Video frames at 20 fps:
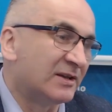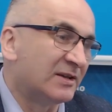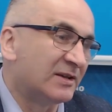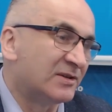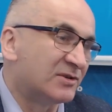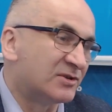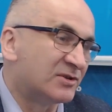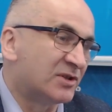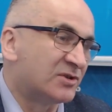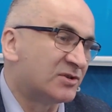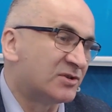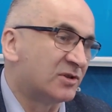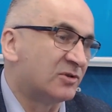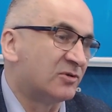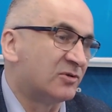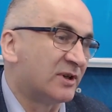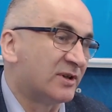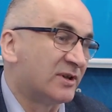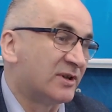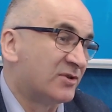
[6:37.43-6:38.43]
e, rzeczy,
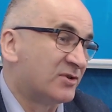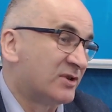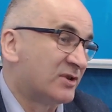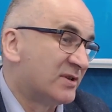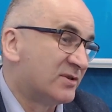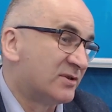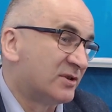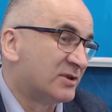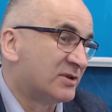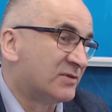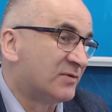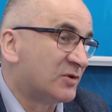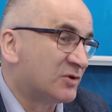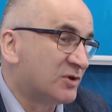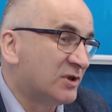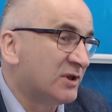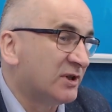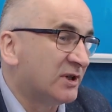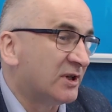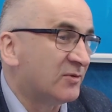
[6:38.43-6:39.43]
które też często
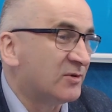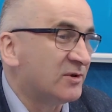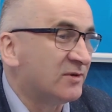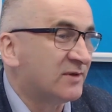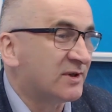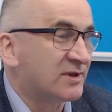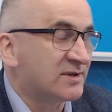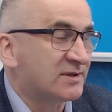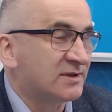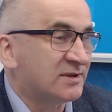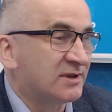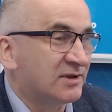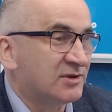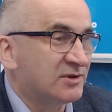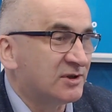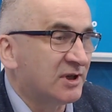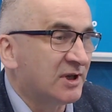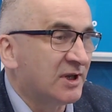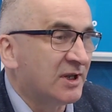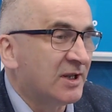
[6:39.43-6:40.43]
stworzyli na
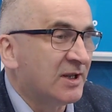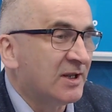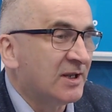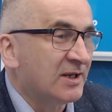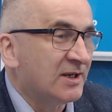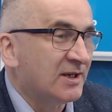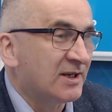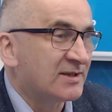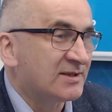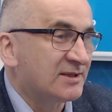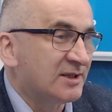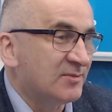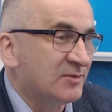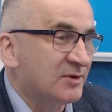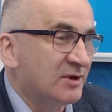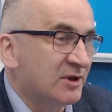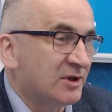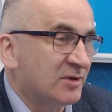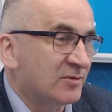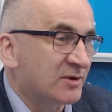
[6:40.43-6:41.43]
uniwersytecie i następnie
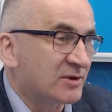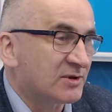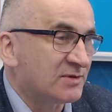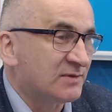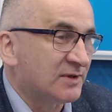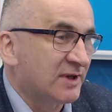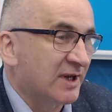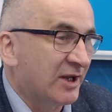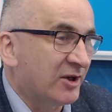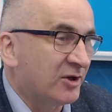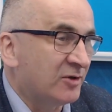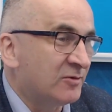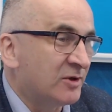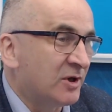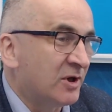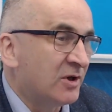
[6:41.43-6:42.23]
ją rozwijają,